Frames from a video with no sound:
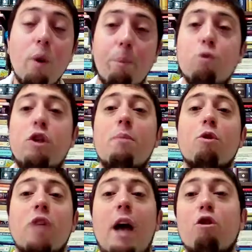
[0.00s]

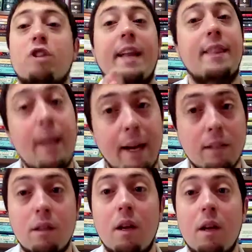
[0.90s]
pusimos a los
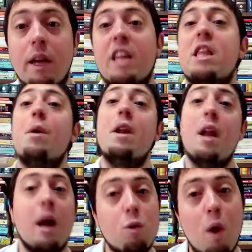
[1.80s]
aztecas, que estaban en
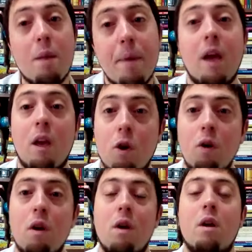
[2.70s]
el actual
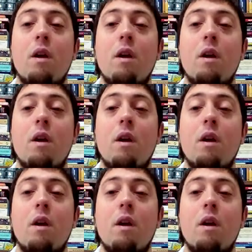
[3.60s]
México,